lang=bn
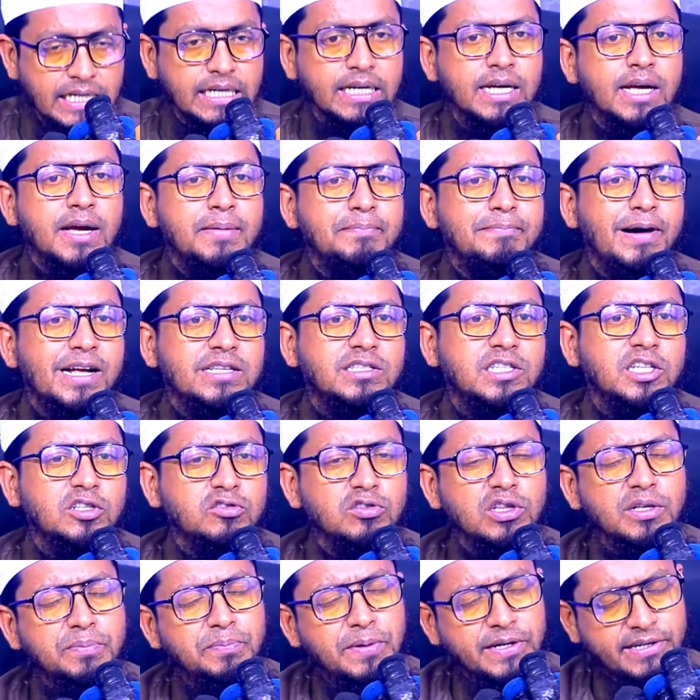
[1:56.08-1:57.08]
জি বাচ্চা
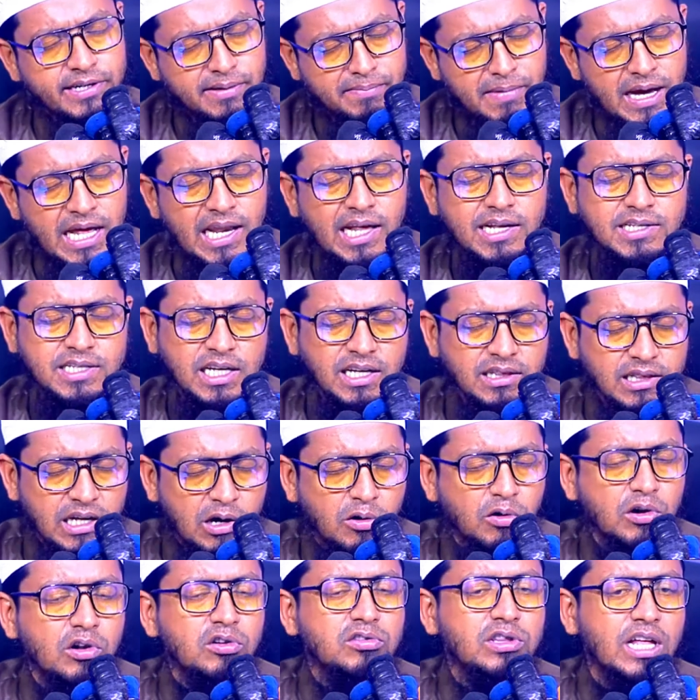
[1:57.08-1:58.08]
যদি পেটে মারা যায়
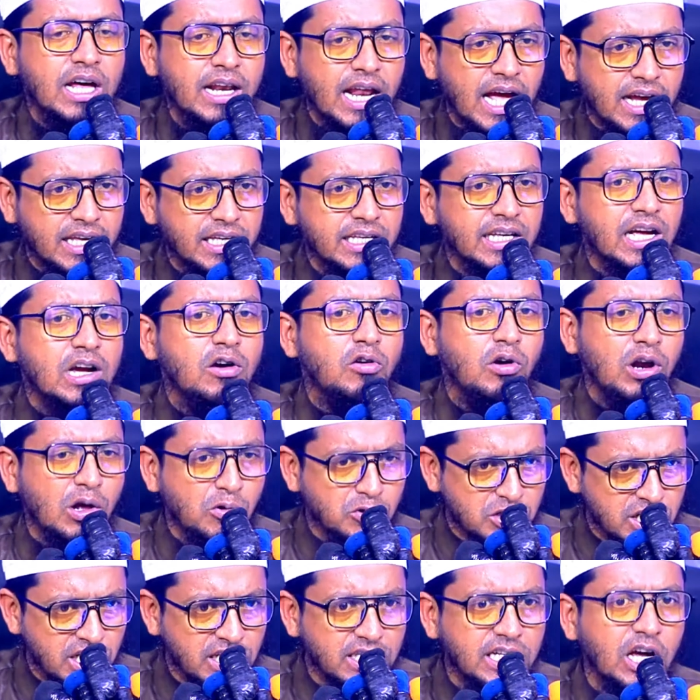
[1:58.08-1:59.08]
তাহলেও তার আকিকা করা
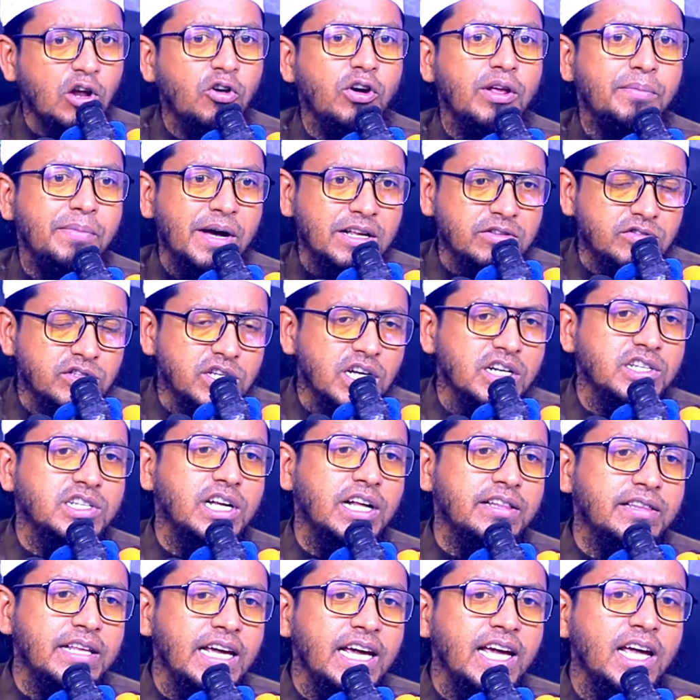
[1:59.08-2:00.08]
উচিত কারণ এই বাচ্চার
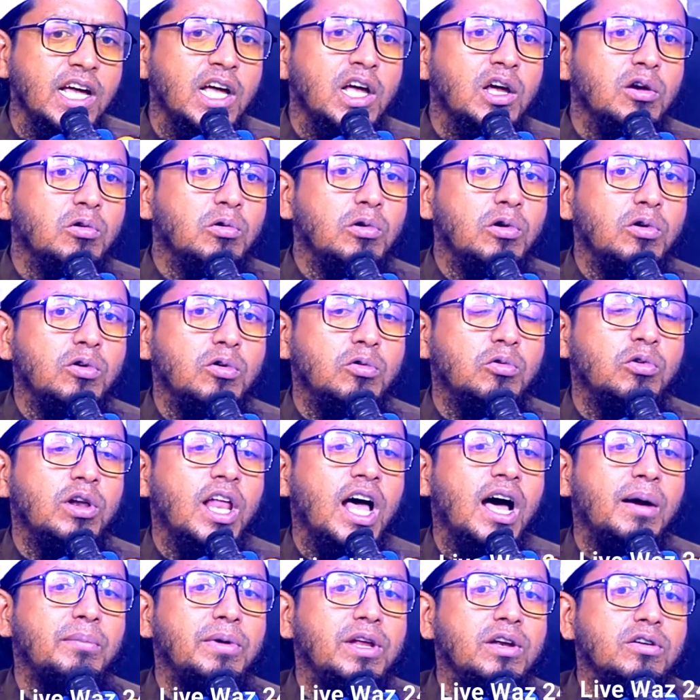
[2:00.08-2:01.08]
সাথে কুল্লু
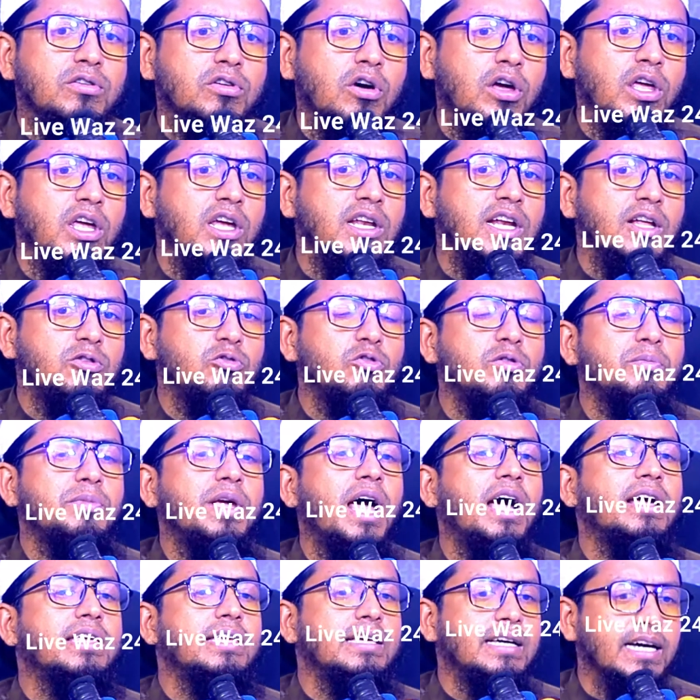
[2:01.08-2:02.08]
গুলামিন রহিনাতুন
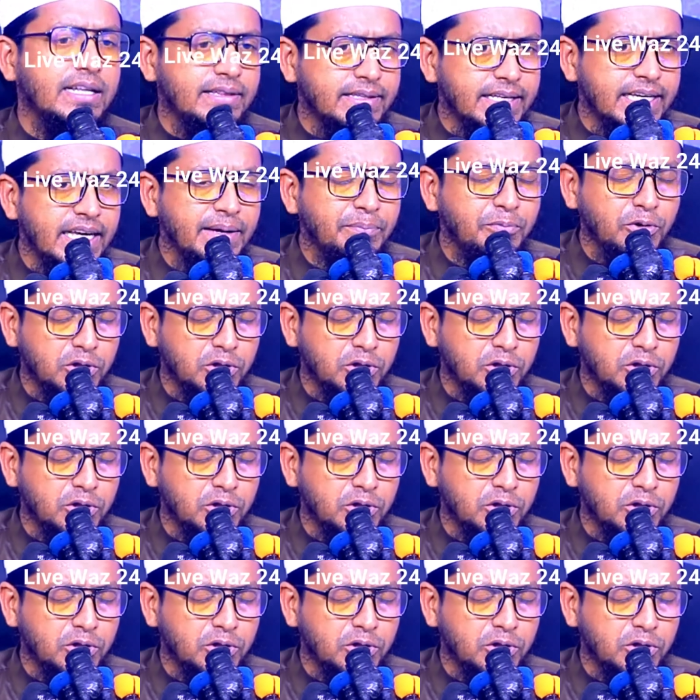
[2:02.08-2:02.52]
বি তিহি